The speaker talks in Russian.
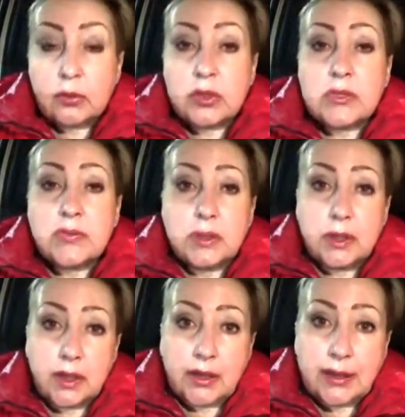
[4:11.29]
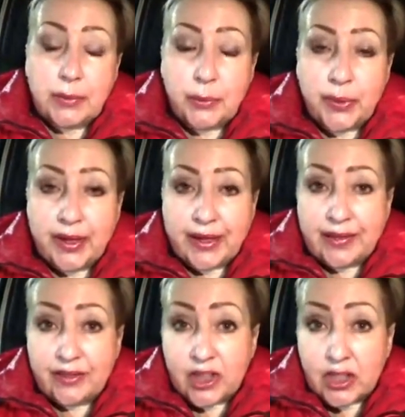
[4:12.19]
Но действительно, когда мы
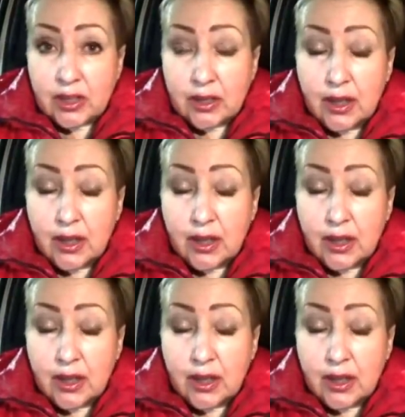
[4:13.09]
приехали в Ашан,